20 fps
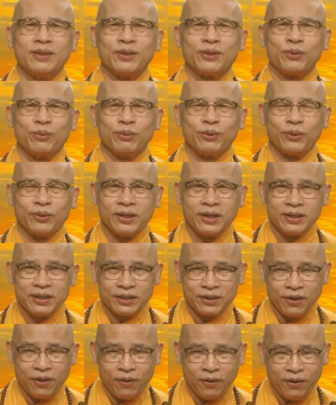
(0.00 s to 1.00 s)
chúng tôi
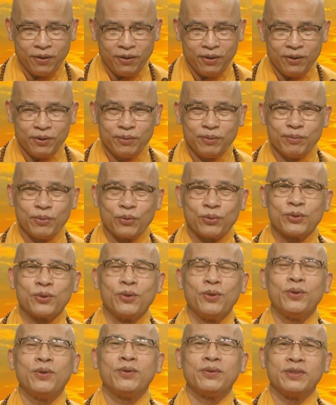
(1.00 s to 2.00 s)
thấy có một
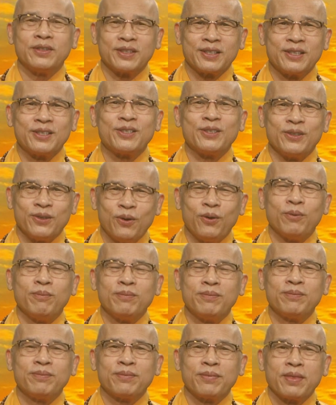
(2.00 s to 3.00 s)
số những cái trường hợp
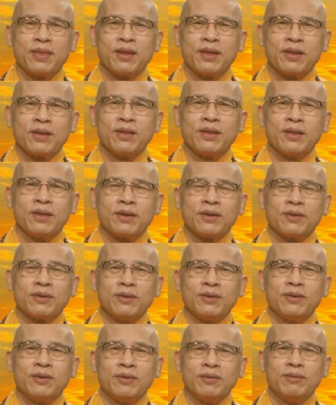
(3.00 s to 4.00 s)

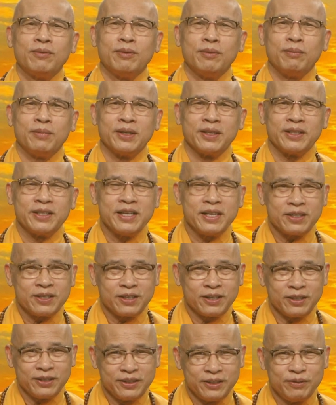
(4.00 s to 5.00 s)
mà mình xét
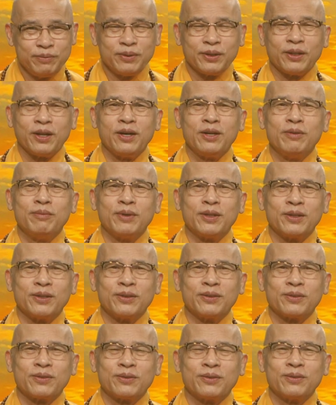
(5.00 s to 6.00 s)
kỹ mình thấy
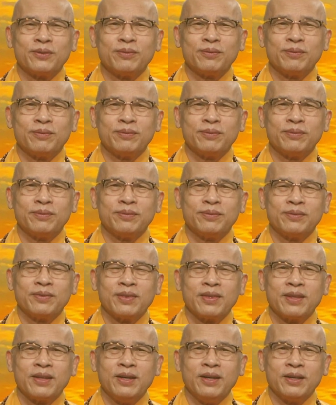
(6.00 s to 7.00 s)
mình
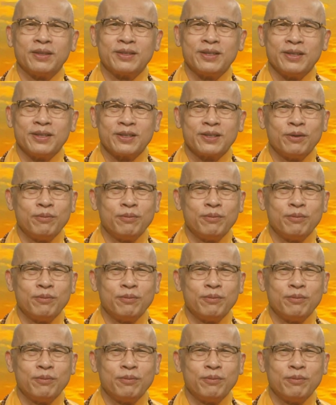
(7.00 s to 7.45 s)
chỉ